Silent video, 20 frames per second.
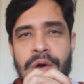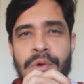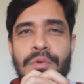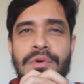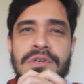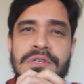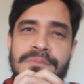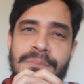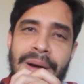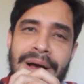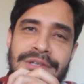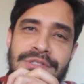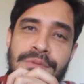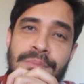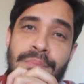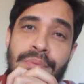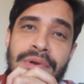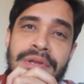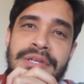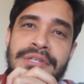o espaço
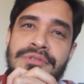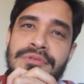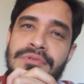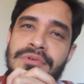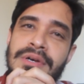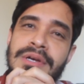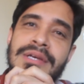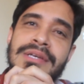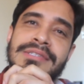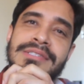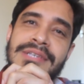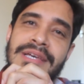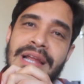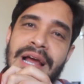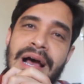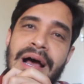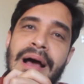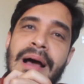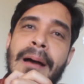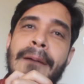político
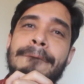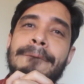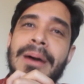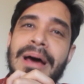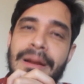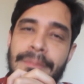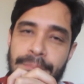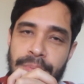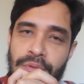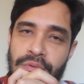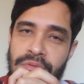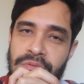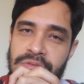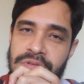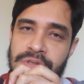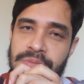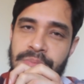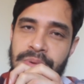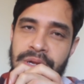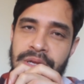será para
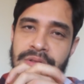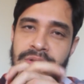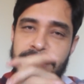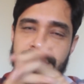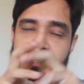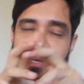poucos, porque nós